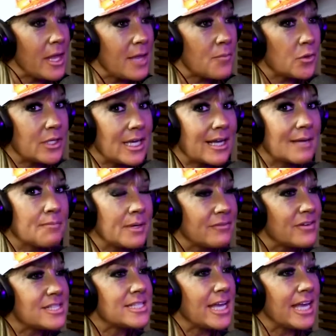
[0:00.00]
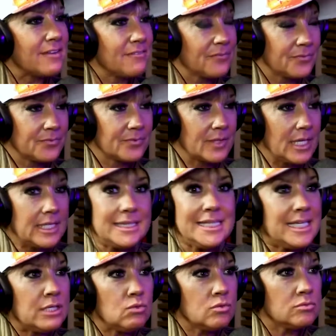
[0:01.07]
E eu lembro que para fazer. Ou te obrigou? Não.
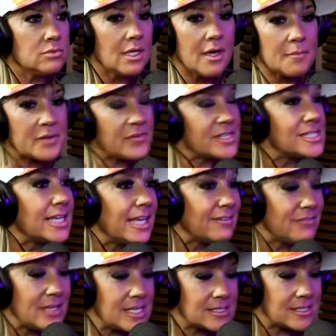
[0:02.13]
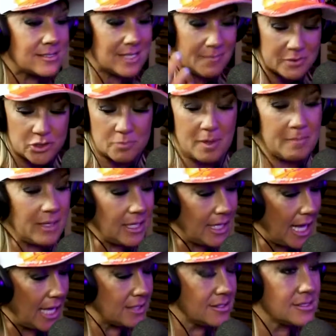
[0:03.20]
Né? Não. Pra fazer revista, sempre tinha uma
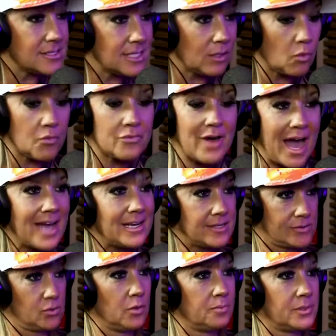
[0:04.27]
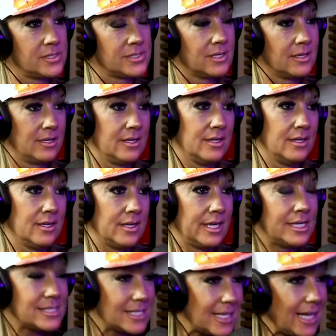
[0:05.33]
bancada, assim, com várias roupas.
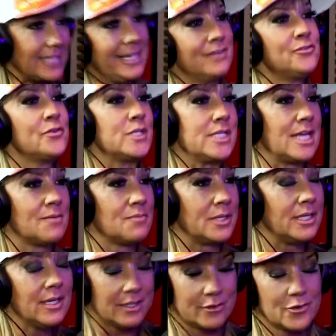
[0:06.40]
Eles me enganavam sempre.